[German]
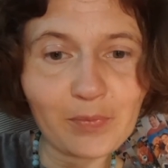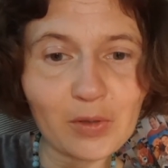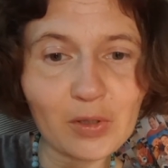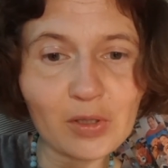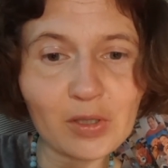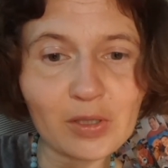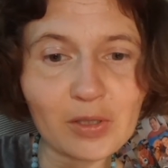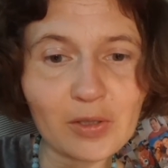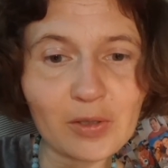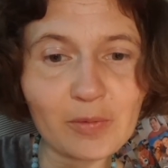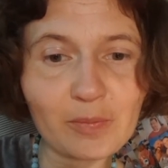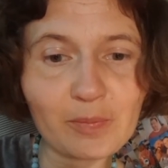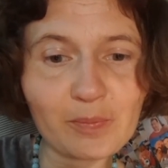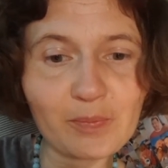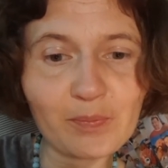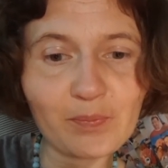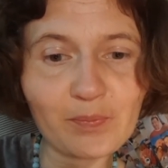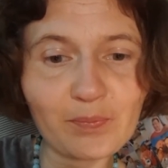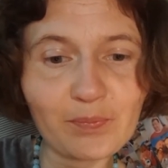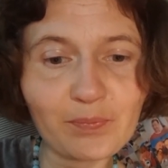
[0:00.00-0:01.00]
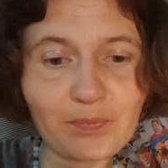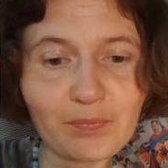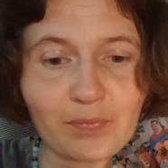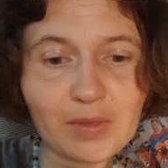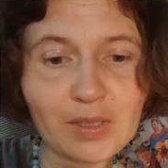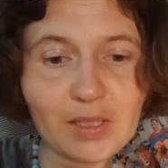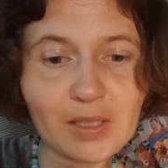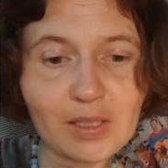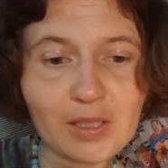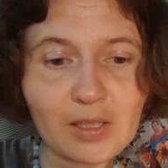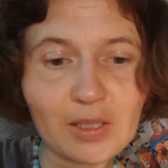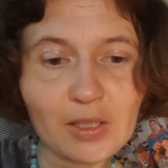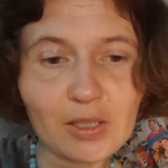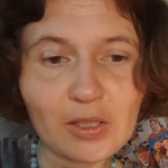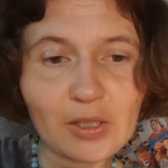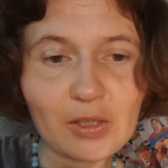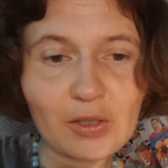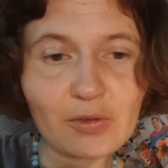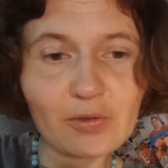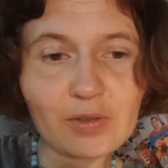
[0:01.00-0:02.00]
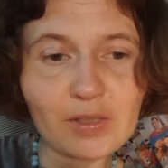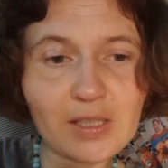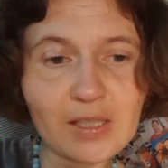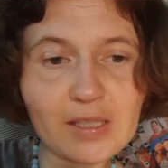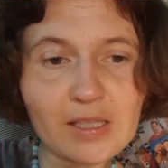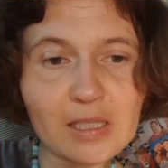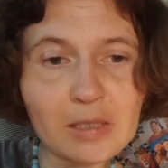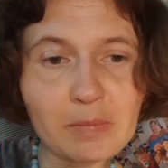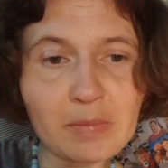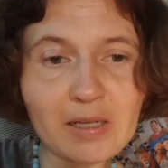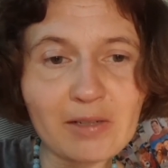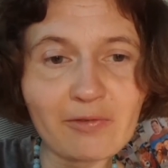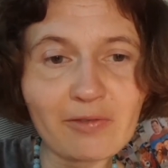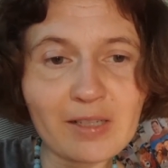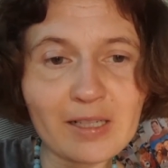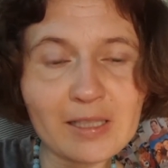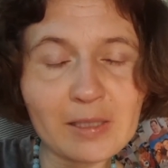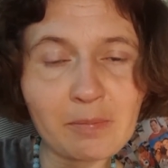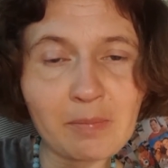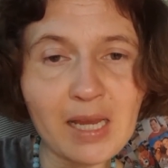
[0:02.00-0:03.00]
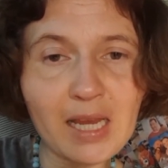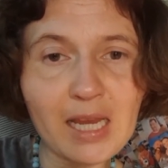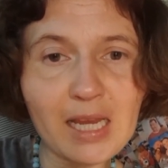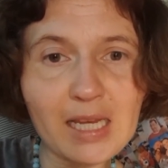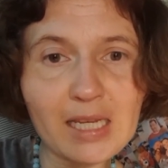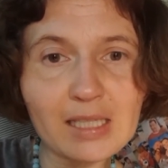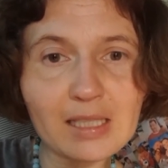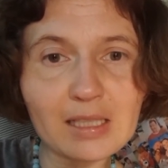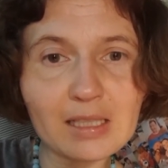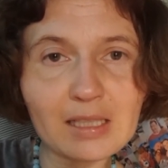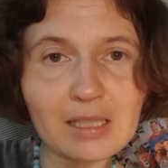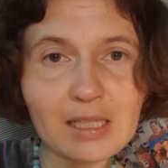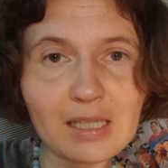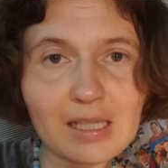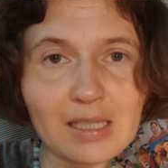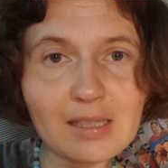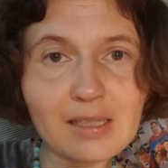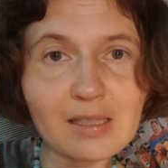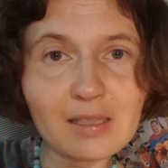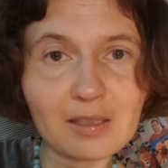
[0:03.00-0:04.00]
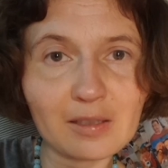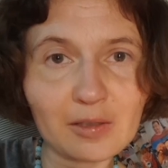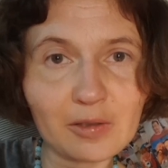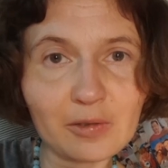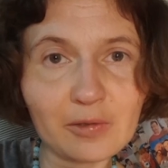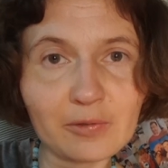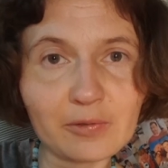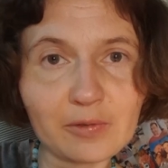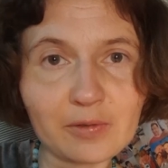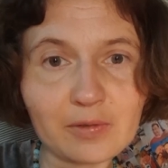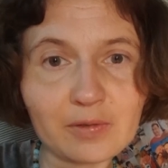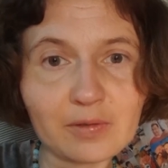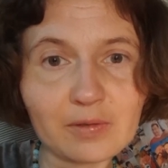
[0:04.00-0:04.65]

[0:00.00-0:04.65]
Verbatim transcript: Ähm, und dieses Mal fällt es mir echt krass auf,